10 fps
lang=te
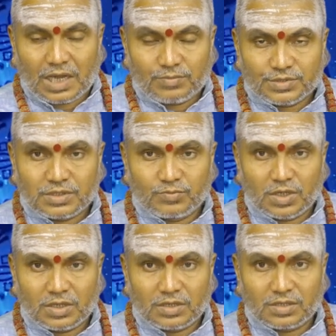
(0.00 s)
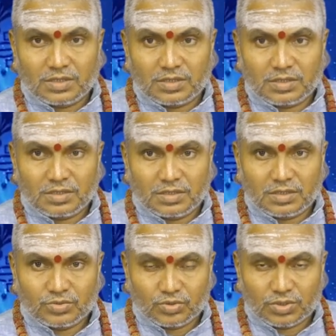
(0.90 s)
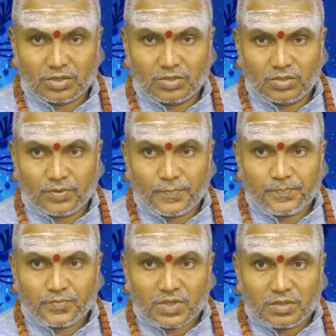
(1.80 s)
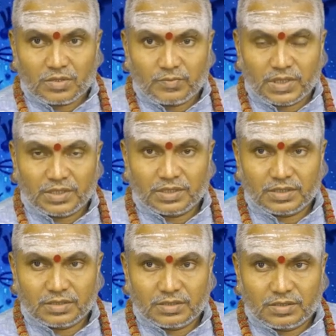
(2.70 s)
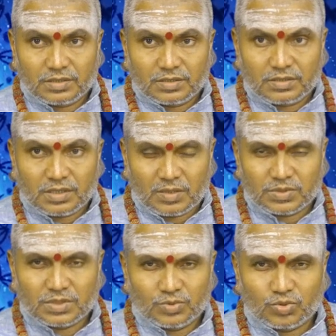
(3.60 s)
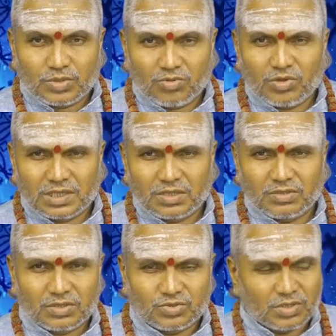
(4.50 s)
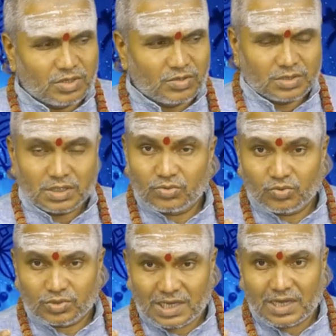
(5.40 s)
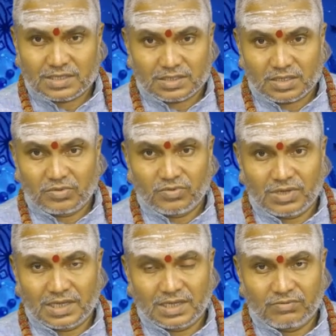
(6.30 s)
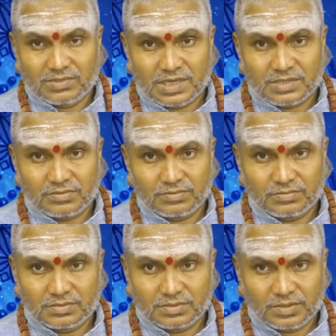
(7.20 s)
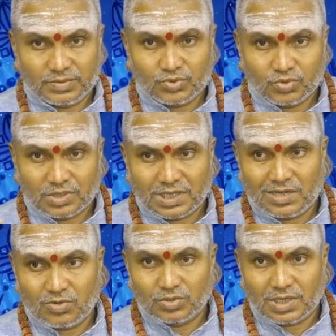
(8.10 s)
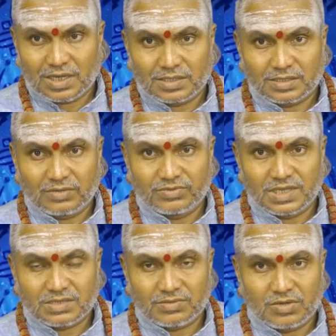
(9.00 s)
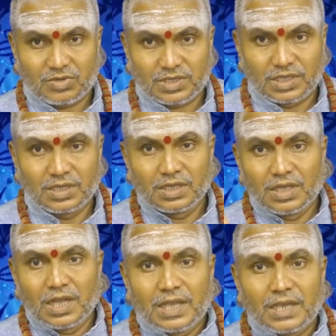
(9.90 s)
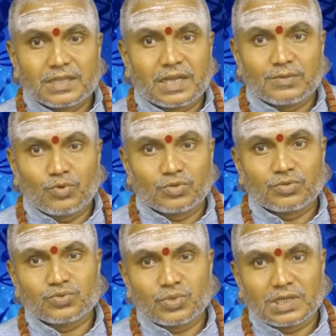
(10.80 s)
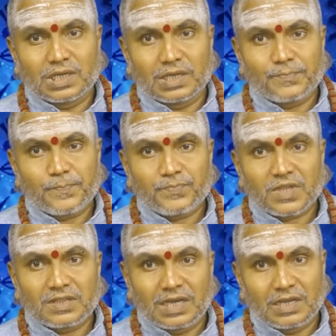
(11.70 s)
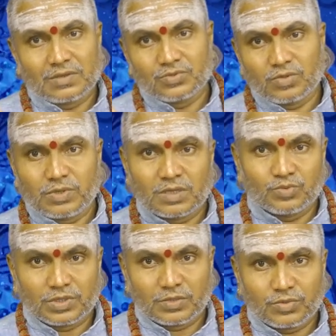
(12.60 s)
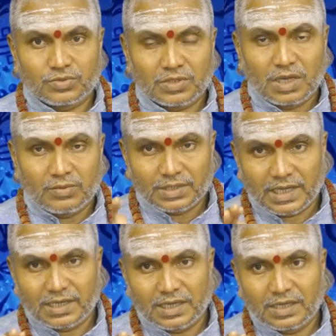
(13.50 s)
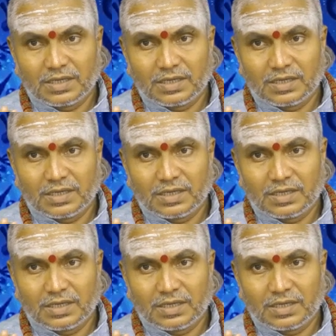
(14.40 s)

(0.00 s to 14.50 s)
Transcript: ఆపుస్తంభ సూత్రంలో మరి ఆపుస్తంభ సూత్రాను లేకపోతే ఇతర సూత్రాలు తెలియదు ఉత్తరా నక్షత్రంలో వివాహానికి విశేషం చెప్పడం సూత్రకారుడు ఉత్తరా నక్షత్రానికి విశేషం ఉన్నాడు అంటే ఇంక దానికి ముహూర్తం చూడక్కల తారాబలం చూడకపోయినా ముందుకు వెళ్ళిపోవచ్చు కాకపోతే ఆయన